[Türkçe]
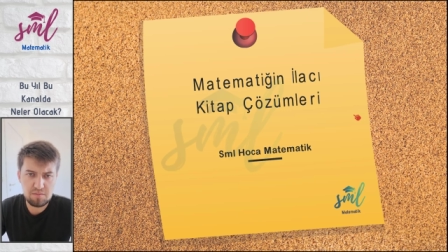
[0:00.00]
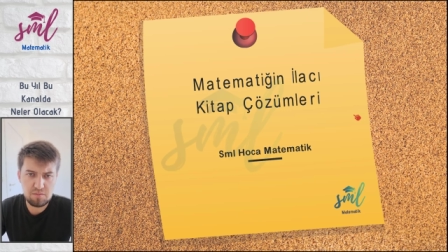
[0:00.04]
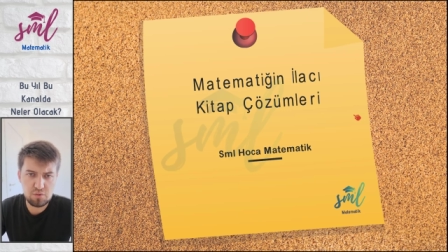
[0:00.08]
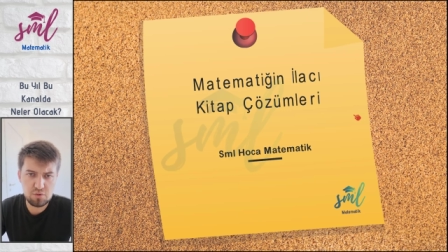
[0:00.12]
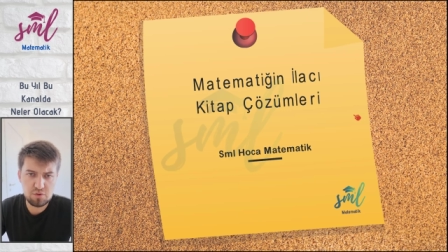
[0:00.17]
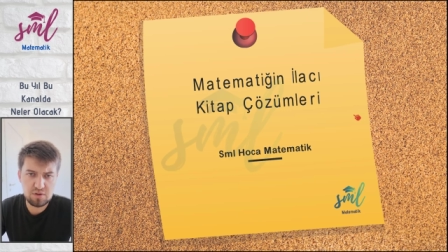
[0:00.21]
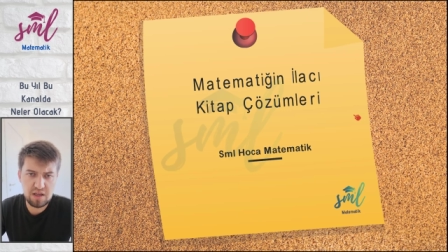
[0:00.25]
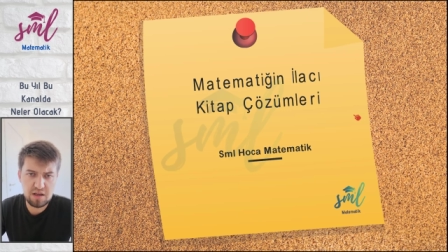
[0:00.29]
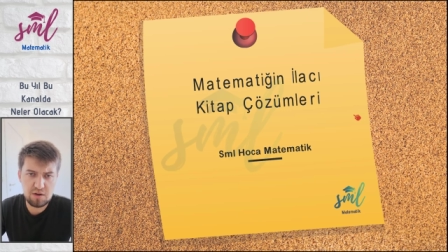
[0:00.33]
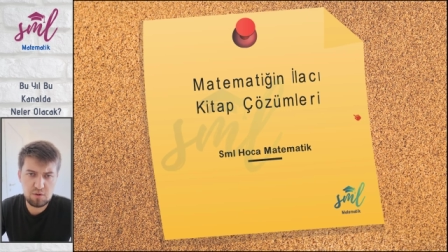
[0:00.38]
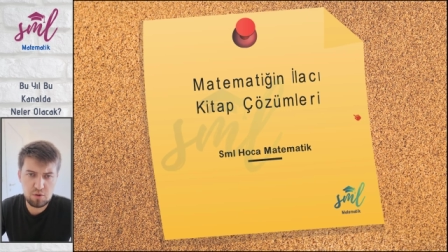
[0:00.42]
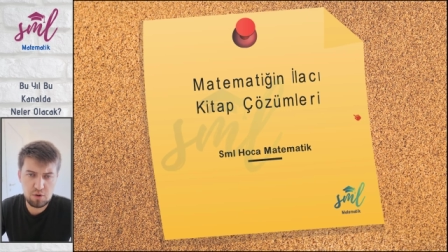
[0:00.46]

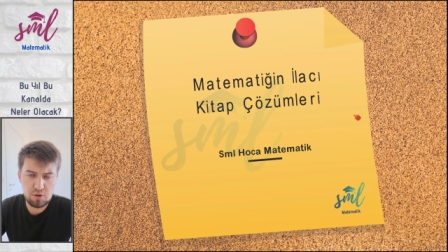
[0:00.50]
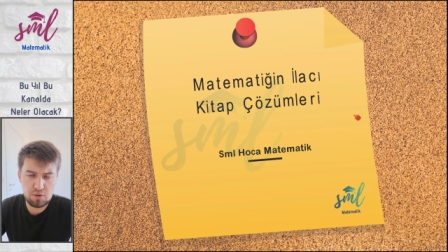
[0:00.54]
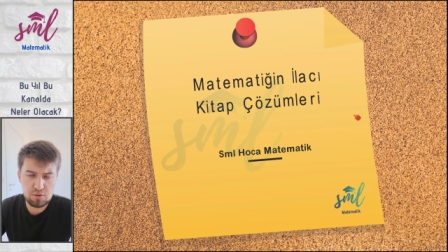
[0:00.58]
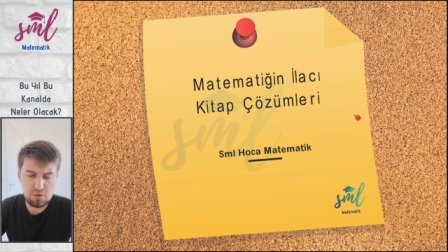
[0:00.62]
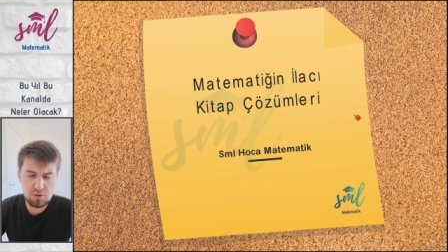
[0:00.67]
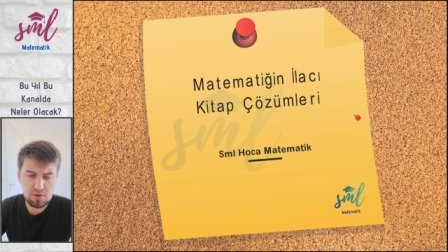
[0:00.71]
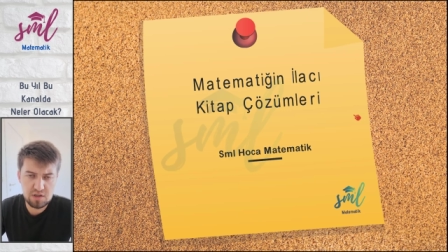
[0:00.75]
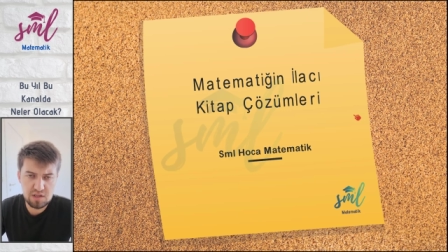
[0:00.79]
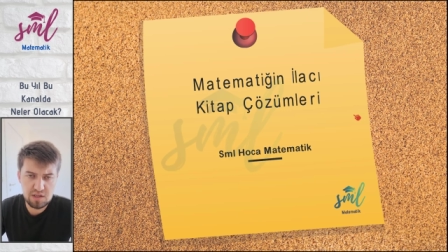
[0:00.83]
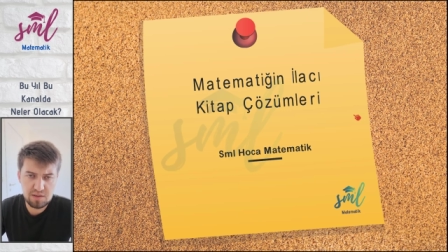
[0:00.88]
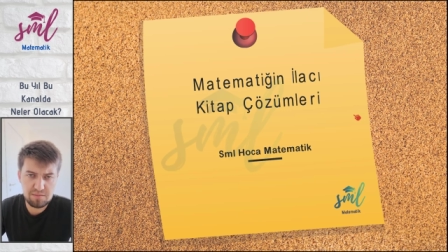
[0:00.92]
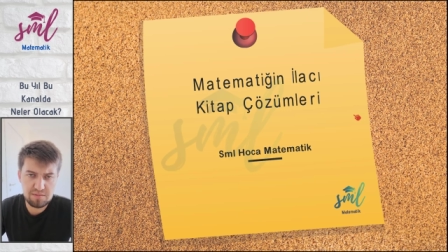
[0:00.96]
Buradan
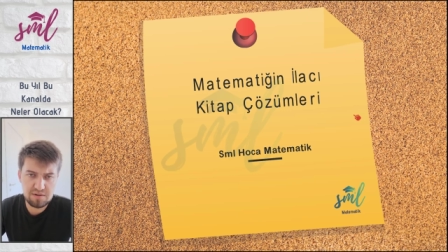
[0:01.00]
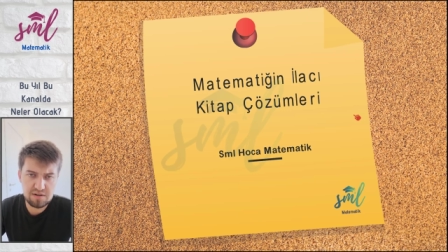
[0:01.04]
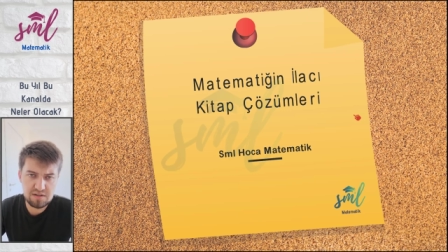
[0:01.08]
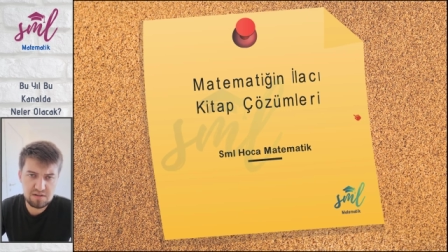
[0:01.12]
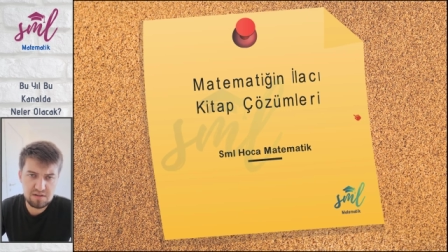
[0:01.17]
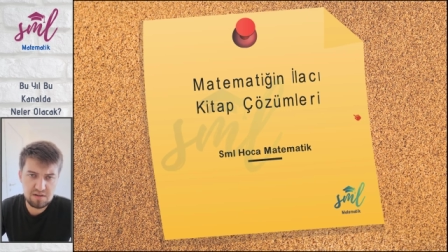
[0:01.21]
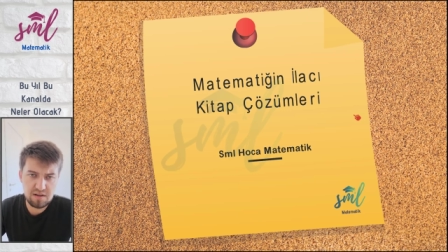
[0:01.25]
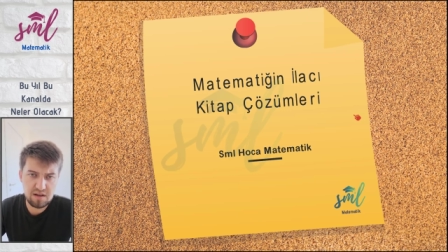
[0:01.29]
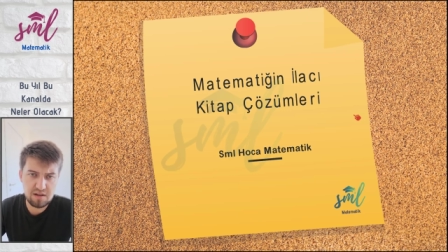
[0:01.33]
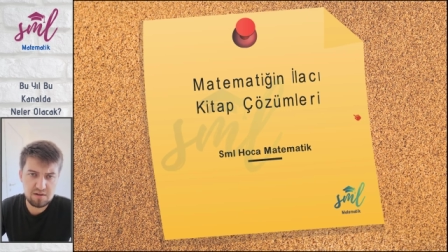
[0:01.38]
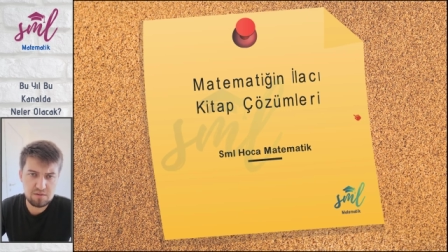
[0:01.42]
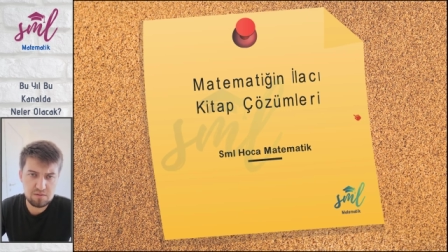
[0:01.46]
kontrol
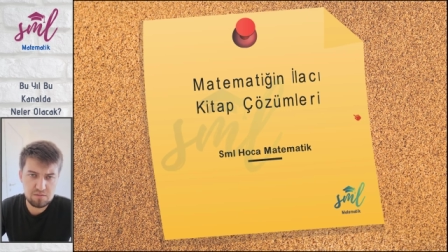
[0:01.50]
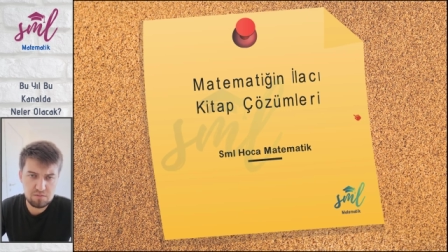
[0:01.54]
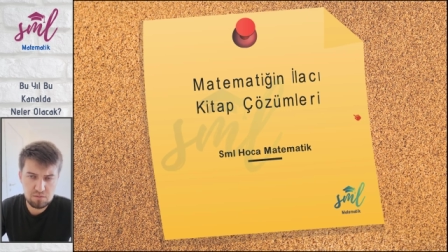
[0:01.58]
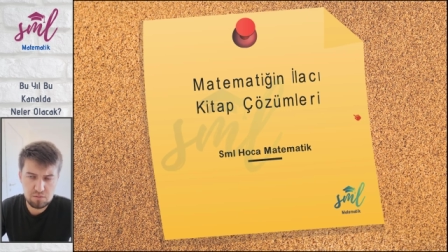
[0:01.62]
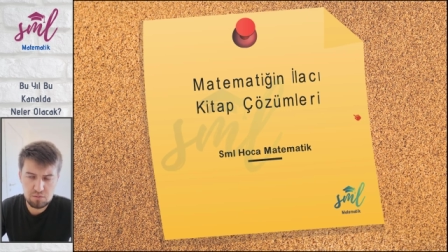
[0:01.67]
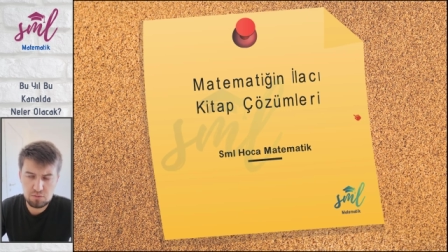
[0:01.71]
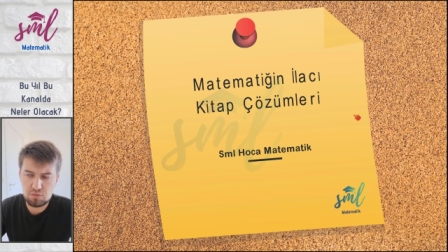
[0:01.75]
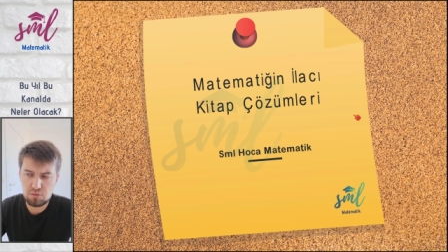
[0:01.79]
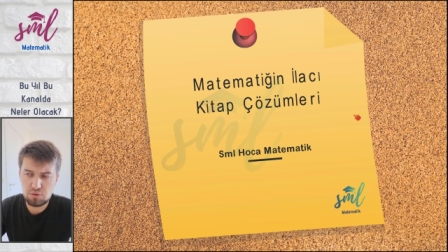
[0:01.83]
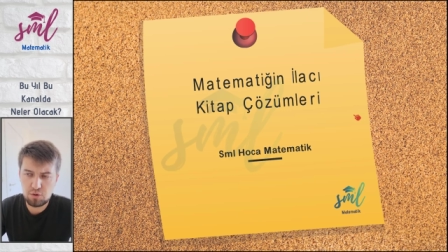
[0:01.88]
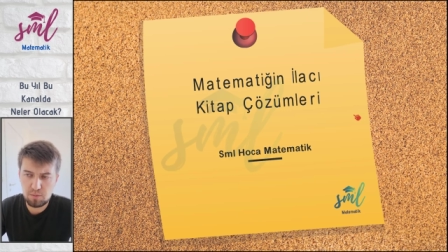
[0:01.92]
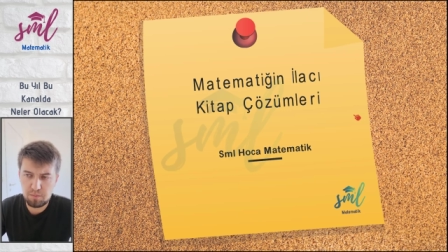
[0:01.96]
edebilirsin. Yani
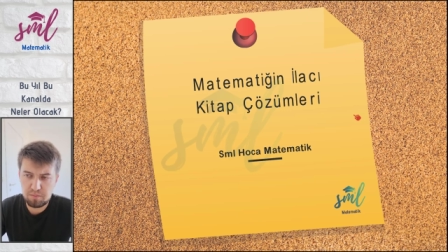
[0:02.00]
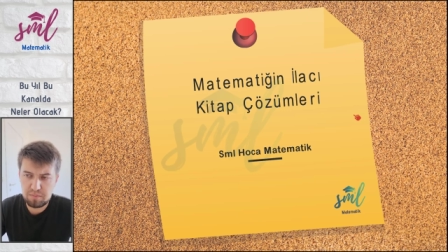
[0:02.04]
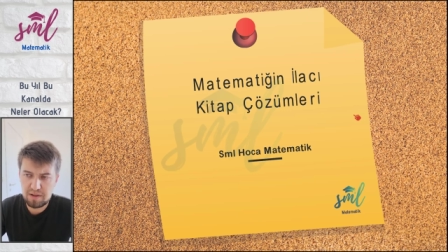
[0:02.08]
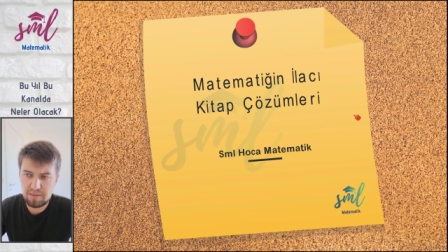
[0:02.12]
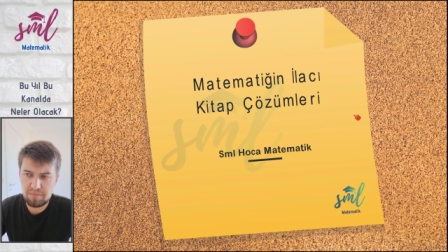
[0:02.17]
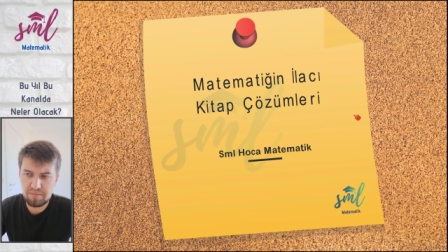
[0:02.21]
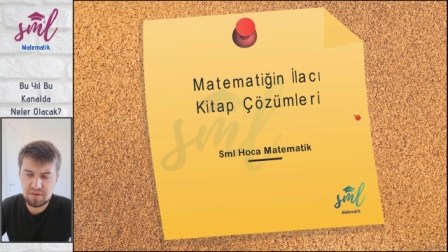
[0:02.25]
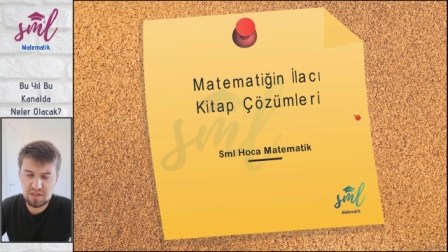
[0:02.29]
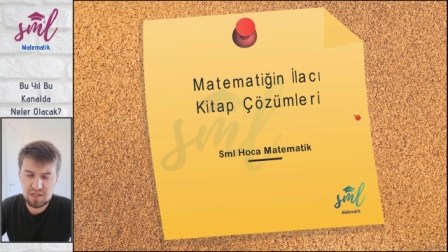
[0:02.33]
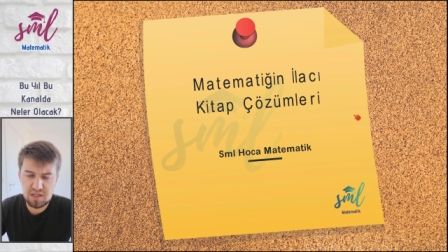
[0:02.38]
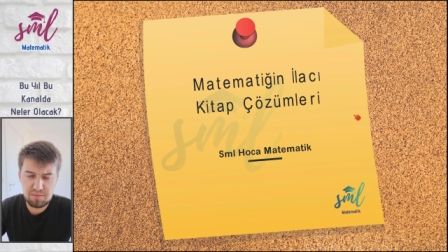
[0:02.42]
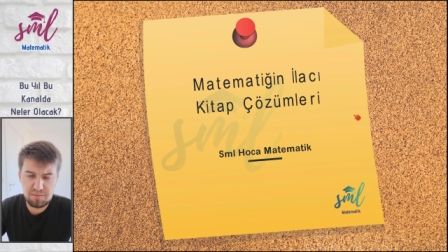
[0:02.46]

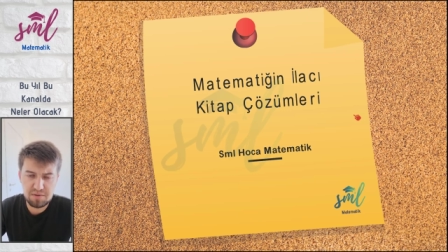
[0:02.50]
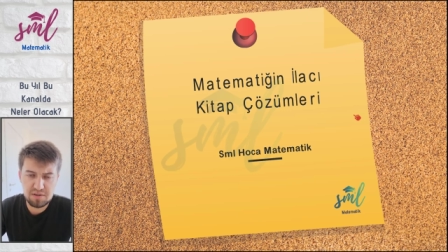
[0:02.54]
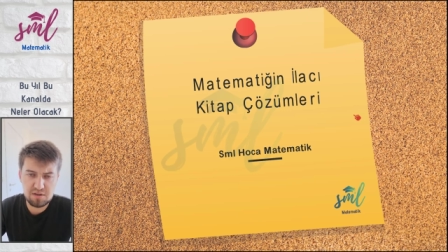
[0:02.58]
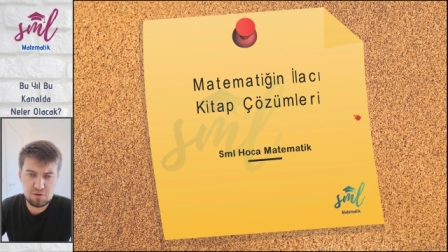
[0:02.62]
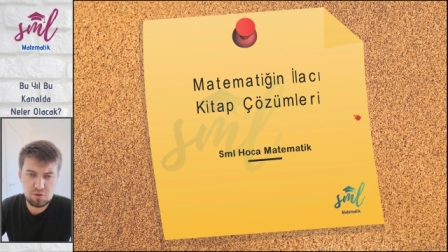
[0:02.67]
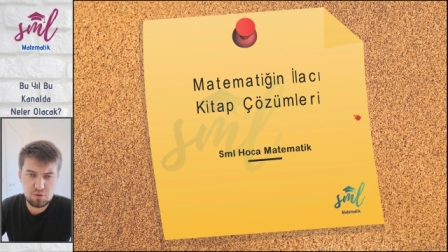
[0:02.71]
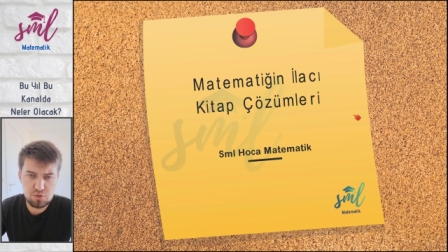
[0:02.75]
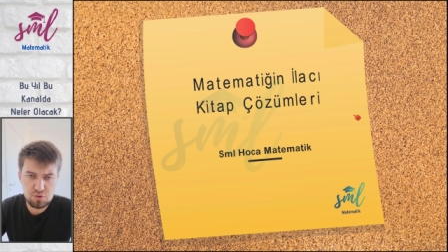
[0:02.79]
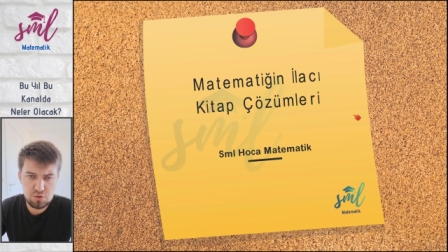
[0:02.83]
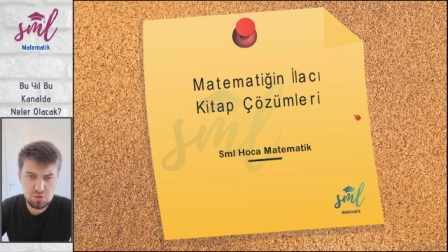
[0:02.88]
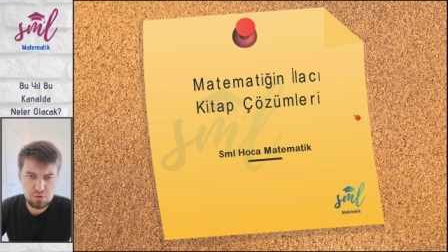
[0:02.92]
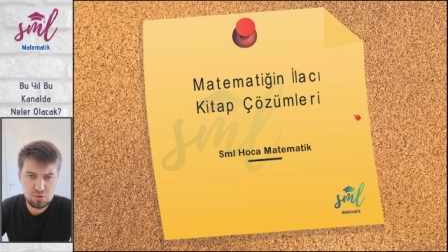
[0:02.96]
toplam
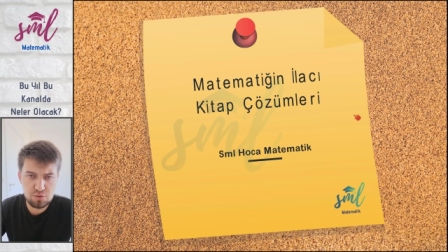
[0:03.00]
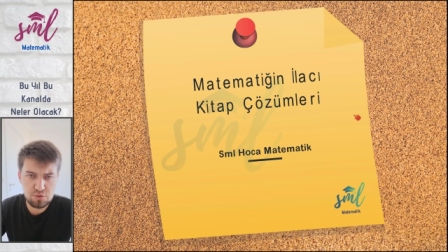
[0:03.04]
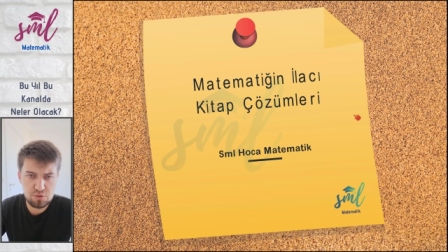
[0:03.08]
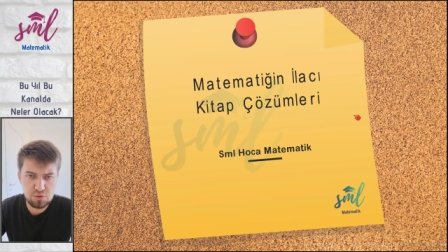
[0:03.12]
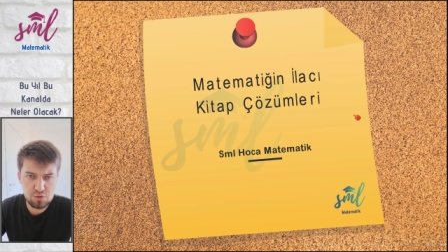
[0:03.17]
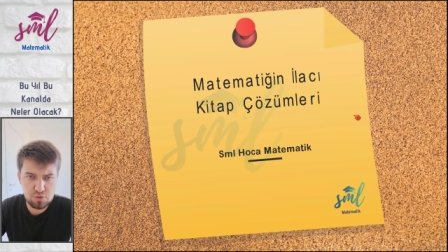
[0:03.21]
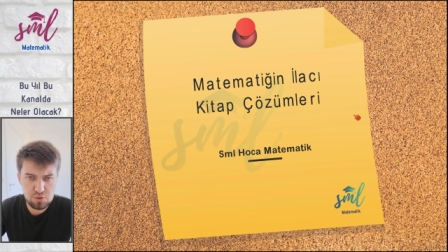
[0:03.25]
2000 küsür